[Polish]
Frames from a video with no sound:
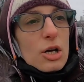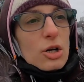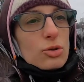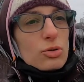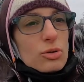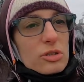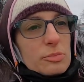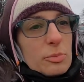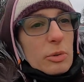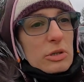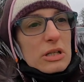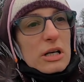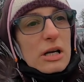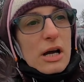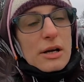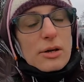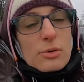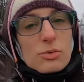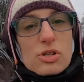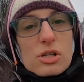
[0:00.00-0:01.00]
które
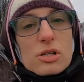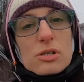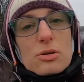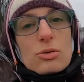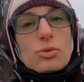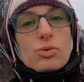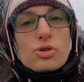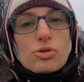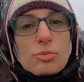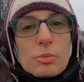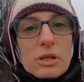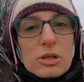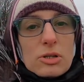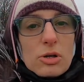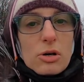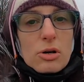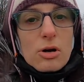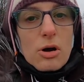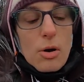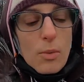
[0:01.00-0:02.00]
spotykają się z ludźmi
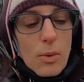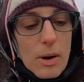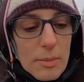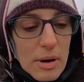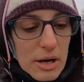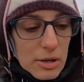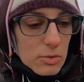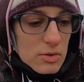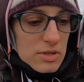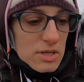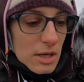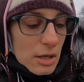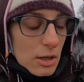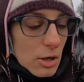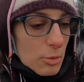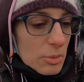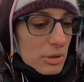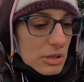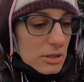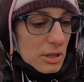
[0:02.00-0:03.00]
dookoła, mają
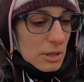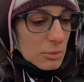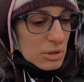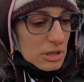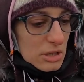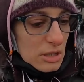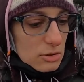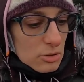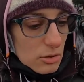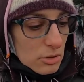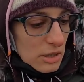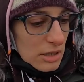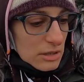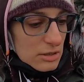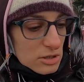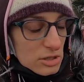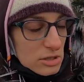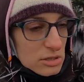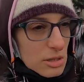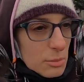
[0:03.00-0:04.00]
znajomych, dajmy na to. Ja
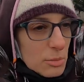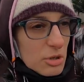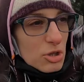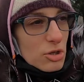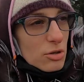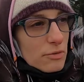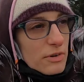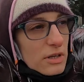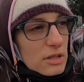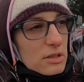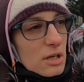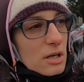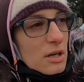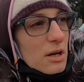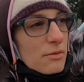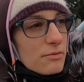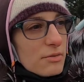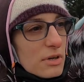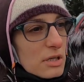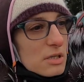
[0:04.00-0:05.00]
też jestem
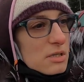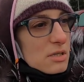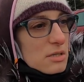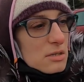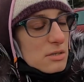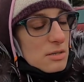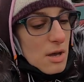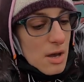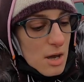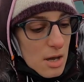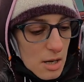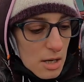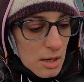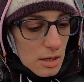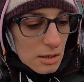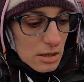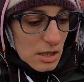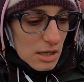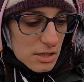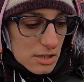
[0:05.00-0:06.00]
introwertykiem, więc
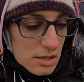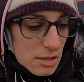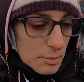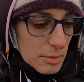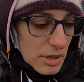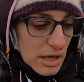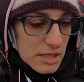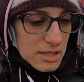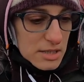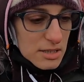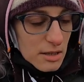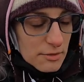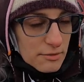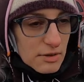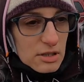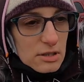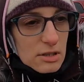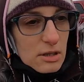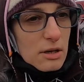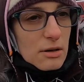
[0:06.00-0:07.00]
nie jestem
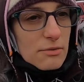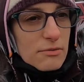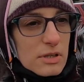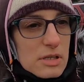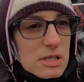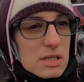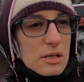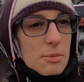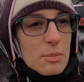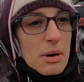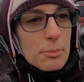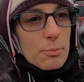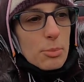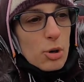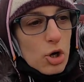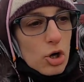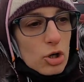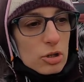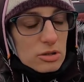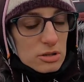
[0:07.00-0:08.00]
ekstrawertykiem, więc nie mam
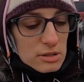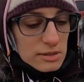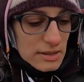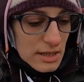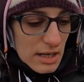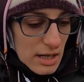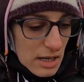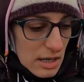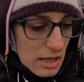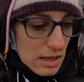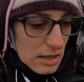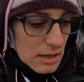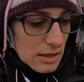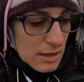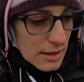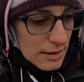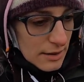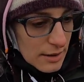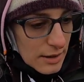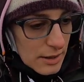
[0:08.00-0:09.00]
pogoni za
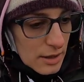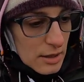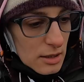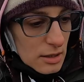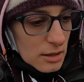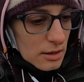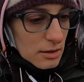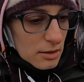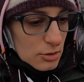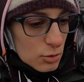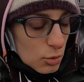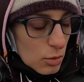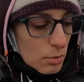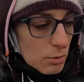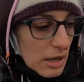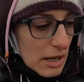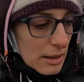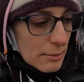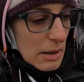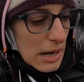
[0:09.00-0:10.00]
e,
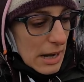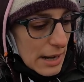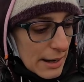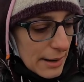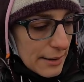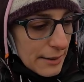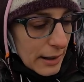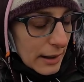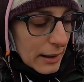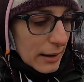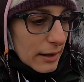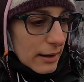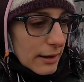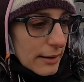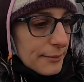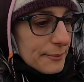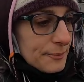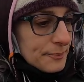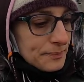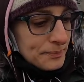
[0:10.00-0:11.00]
tłumem,
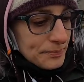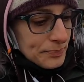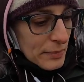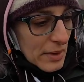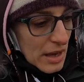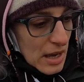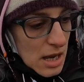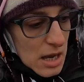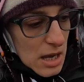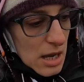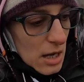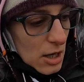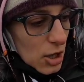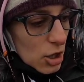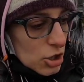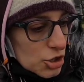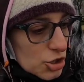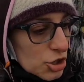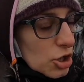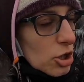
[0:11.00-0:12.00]
ale
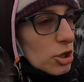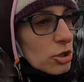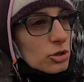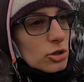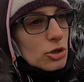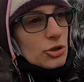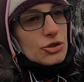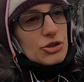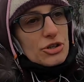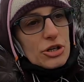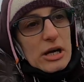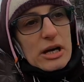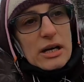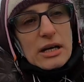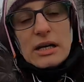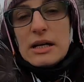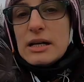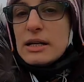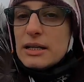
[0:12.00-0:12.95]
Chodzi o to, że